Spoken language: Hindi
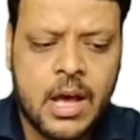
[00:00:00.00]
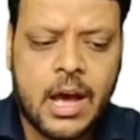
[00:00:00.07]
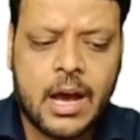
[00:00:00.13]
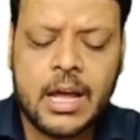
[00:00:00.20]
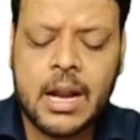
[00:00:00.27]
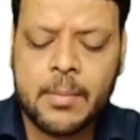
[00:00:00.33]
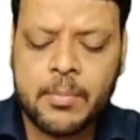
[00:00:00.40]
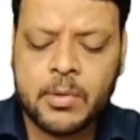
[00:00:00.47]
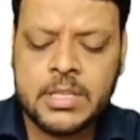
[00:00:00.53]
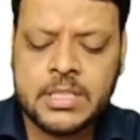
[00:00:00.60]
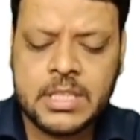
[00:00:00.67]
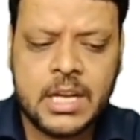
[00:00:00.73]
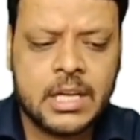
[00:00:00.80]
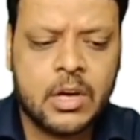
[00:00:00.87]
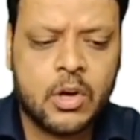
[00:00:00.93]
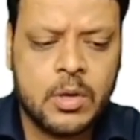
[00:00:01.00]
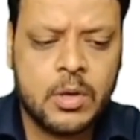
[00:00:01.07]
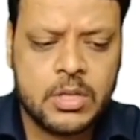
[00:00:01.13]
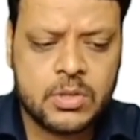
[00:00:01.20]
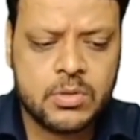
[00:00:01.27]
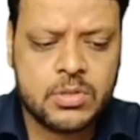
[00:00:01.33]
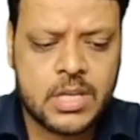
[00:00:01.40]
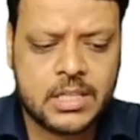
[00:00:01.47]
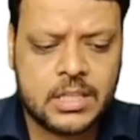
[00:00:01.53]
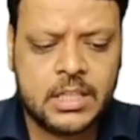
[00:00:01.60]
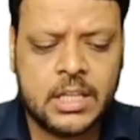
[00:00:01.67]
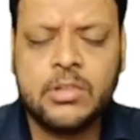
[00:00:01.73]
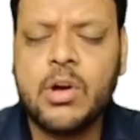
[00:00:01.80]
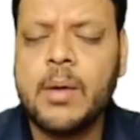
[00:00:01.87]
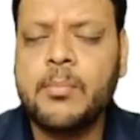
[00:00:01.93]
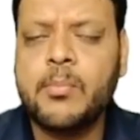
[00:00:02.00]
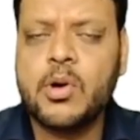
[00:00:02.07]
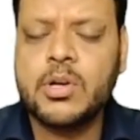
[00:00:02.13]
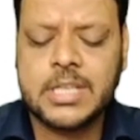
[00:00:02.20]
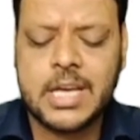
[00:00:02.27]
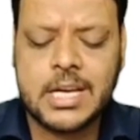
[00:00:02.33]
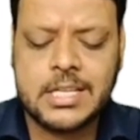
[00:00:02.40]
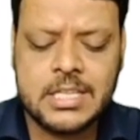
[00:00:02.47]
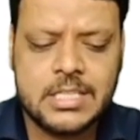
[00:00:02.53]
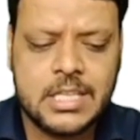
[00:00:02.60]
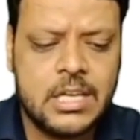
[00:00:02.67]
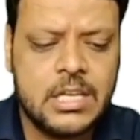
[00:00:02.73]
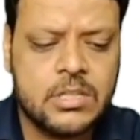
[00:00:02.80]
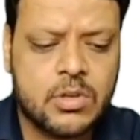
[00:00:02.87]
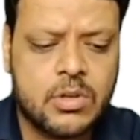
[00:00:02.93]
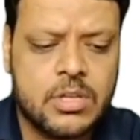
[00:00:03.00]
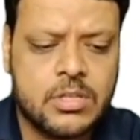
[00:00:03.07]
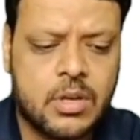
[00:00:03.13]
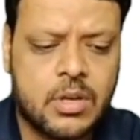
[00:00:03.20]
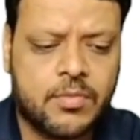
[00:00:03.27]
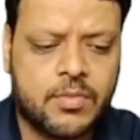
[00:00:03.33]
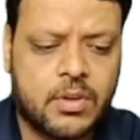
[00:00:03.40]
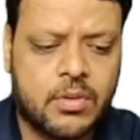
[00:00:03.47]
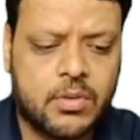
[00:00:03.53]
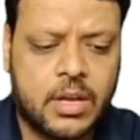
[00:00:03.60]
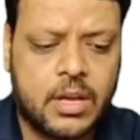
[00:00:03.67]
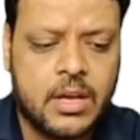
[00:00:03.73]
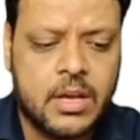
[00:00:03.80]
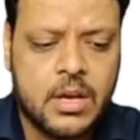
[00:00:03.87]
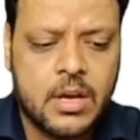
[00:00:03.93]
अगर आपको इस तरह की कोई इशू आ जाता है तो आप बॉक्स साइजिंग से ही इसको रिजोल्व करोगे